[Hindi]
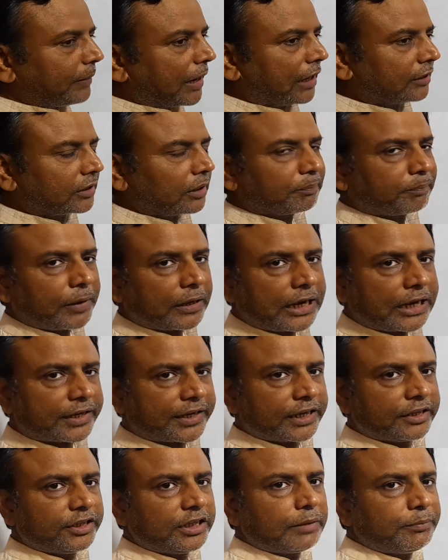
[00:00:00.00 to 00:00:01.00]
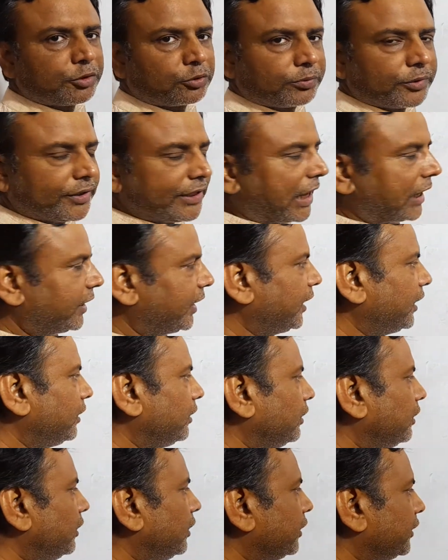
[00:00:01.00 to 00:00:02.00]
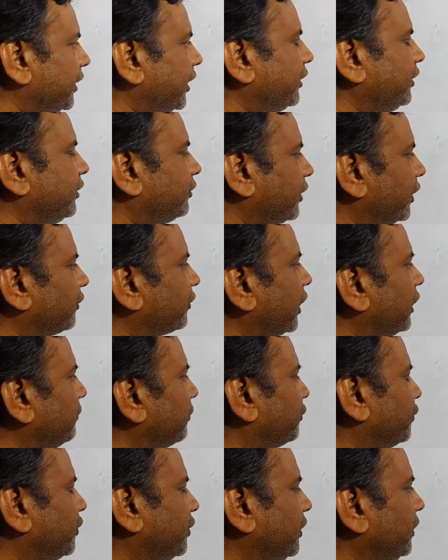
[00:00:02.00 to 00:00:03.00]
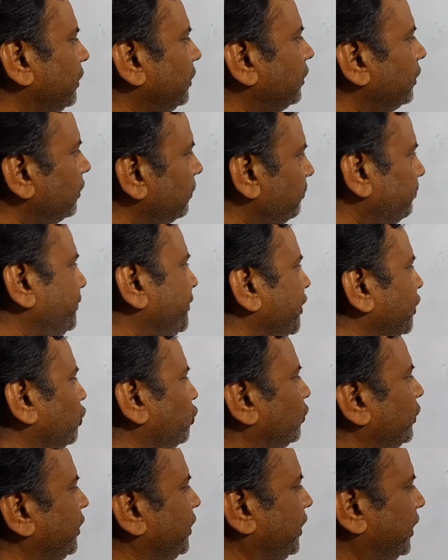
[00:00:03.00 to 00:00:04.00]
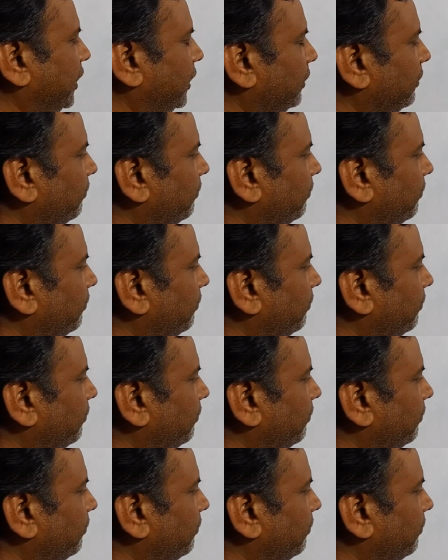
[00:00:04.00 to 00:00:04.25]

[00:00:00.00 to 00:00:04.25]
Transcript: भारत का पहला केंद्रीय विश्वविद्यालय सेंट्रल यूनिवर्सिटी बी एच ही है